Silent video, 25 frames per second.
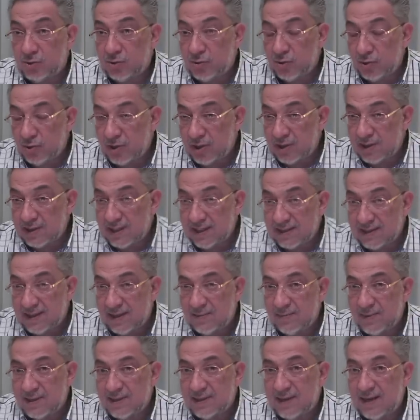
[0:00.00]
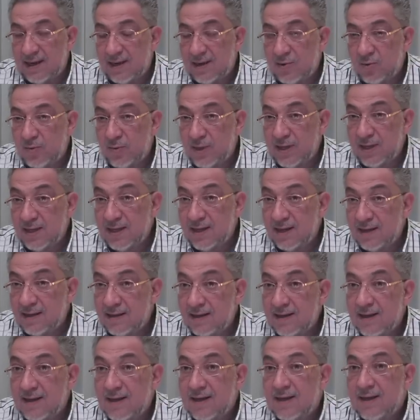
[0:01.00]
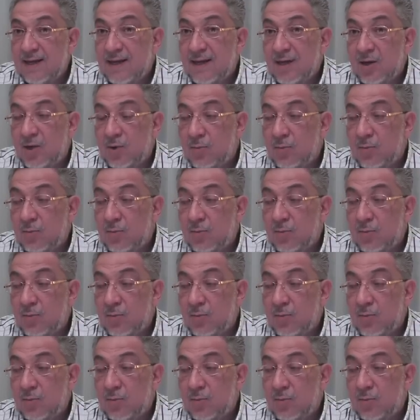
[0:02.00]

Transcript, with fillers: todas las almas de la humanidad y